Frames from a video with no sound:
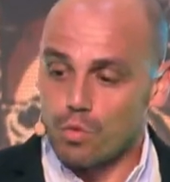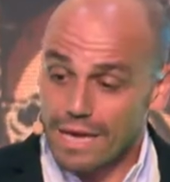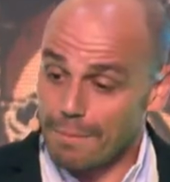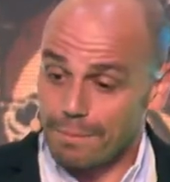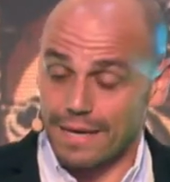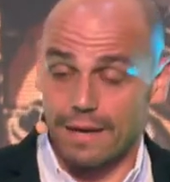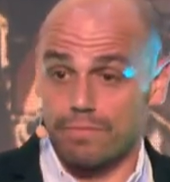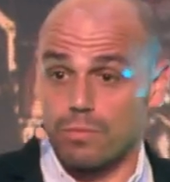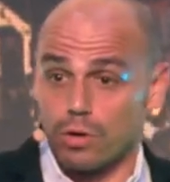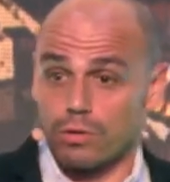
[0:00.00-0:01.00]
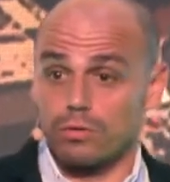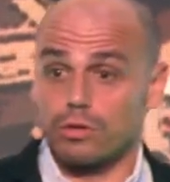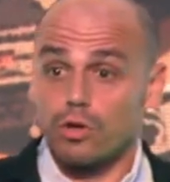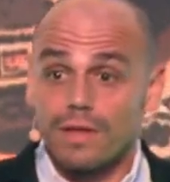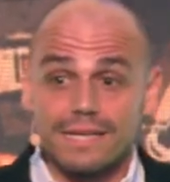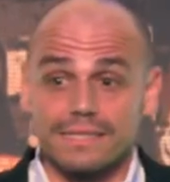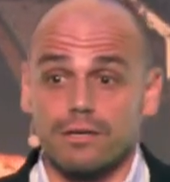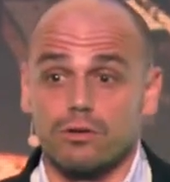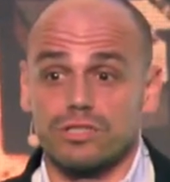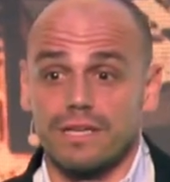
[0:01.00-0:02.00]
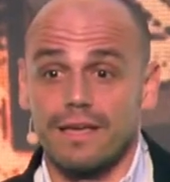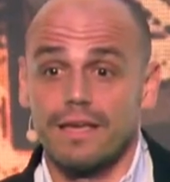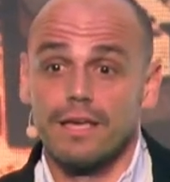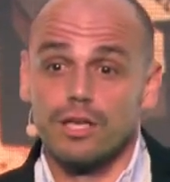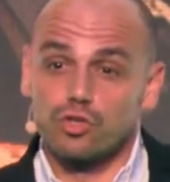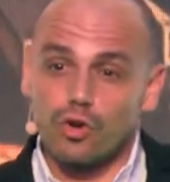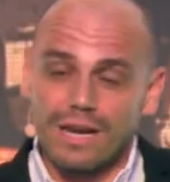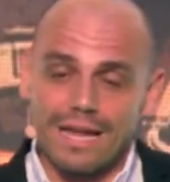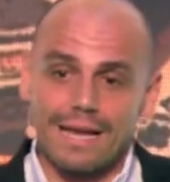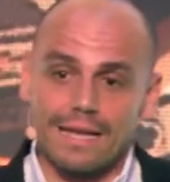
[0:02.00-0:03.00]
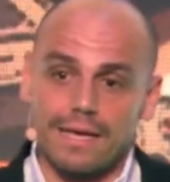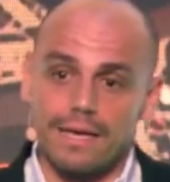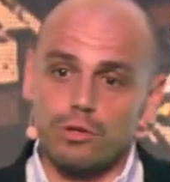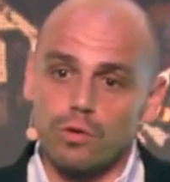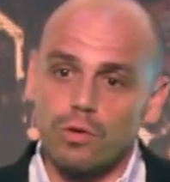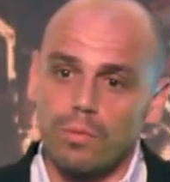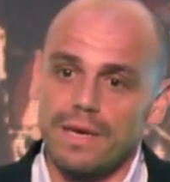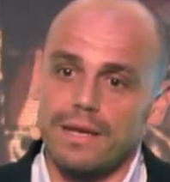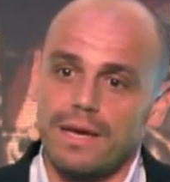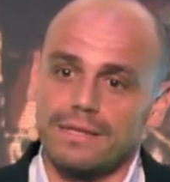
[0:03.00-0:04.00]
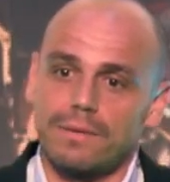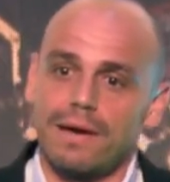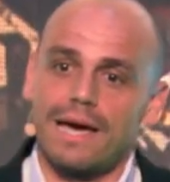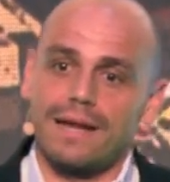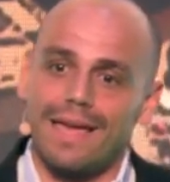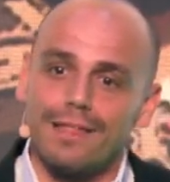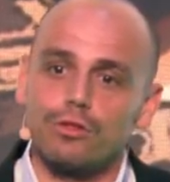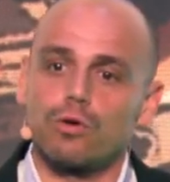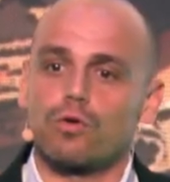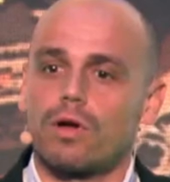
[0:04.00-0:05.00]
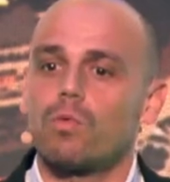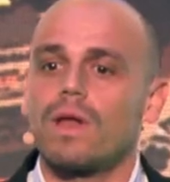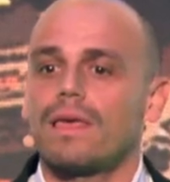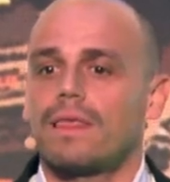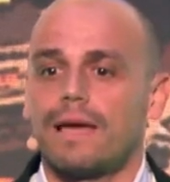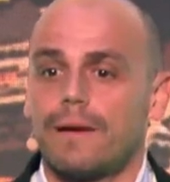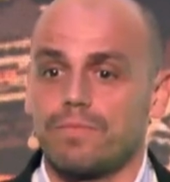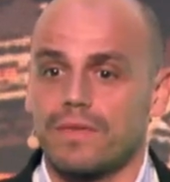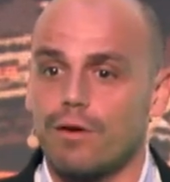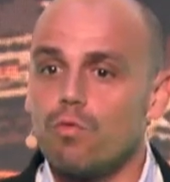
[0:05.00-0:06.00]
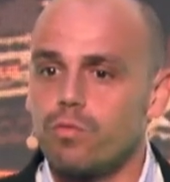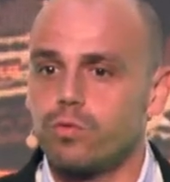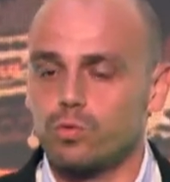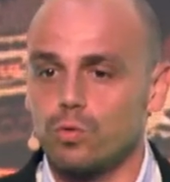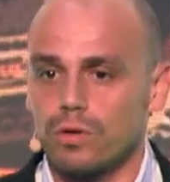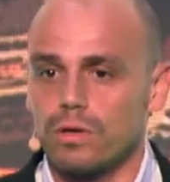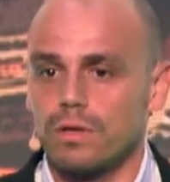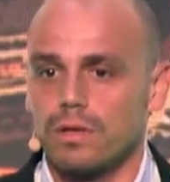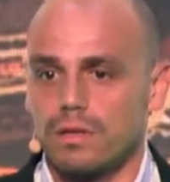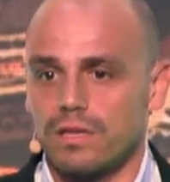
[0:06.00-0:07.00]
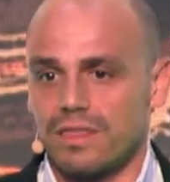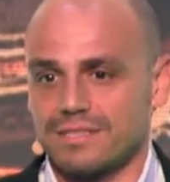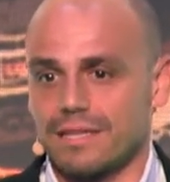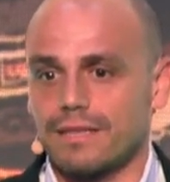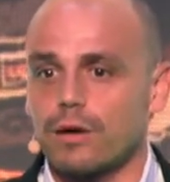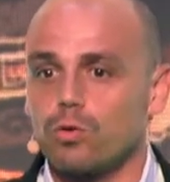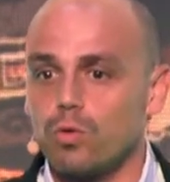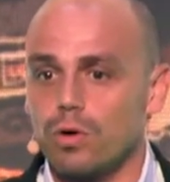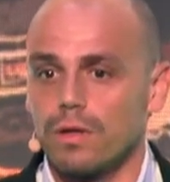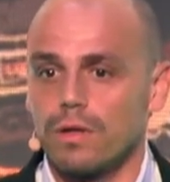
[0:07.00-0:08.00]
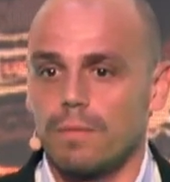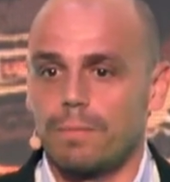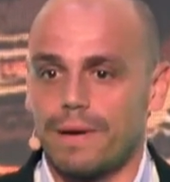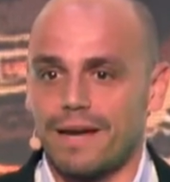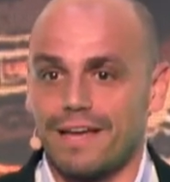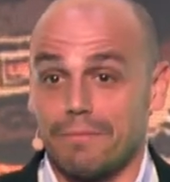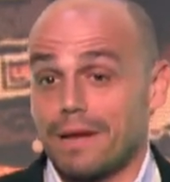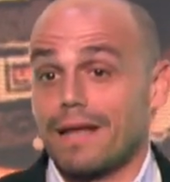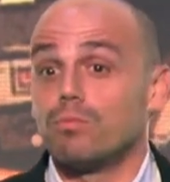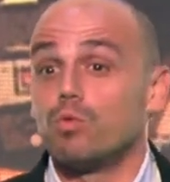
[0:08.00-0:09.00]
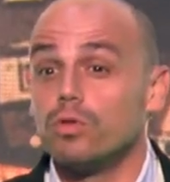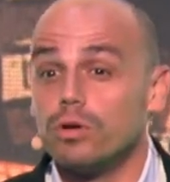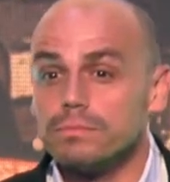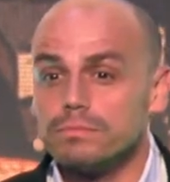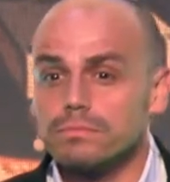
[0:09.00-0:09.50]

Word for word: muy amplias. Bueno, todas esas cosas son reales y todo viene a trabajar en torno a una idea, que es un futuro desde Santa Cruz para, para el mundo.